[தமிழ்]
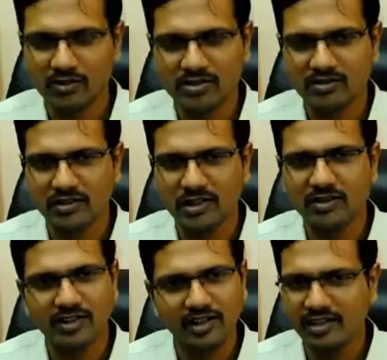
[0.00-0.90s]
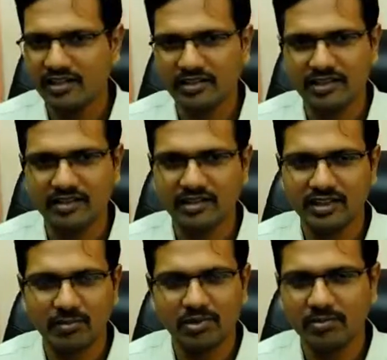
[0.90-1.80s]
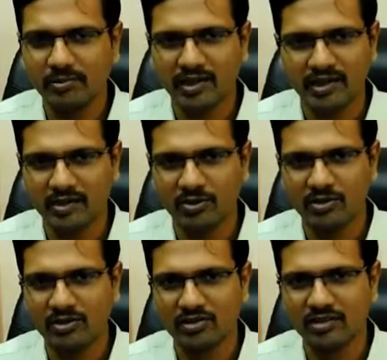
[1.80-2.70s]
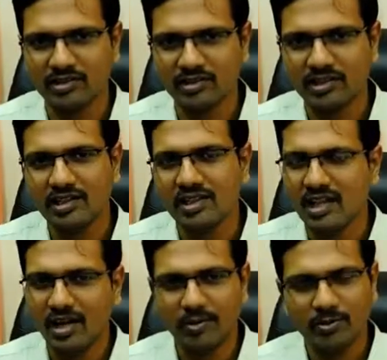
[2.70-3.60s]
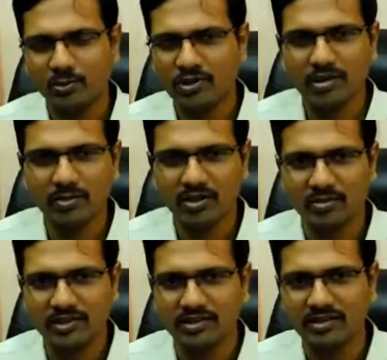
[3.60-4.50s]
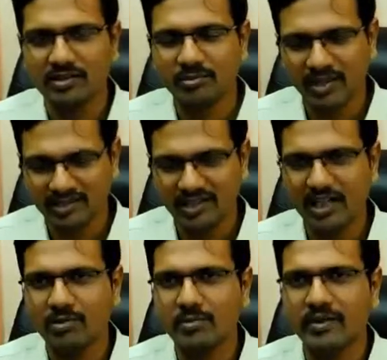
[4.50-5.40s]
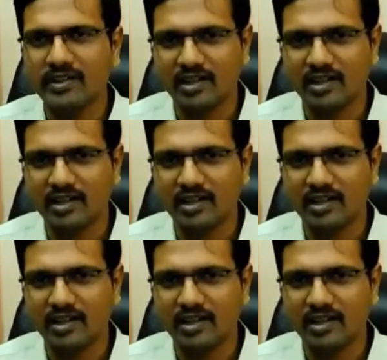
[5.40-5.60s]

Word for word: பாரதி செய்திகளுக்காக திண்டுக்கல் மாவட்டம் கொடைக்கானலில் இருந்து நமது செய்தியாளர் யோகஃப் ராஜா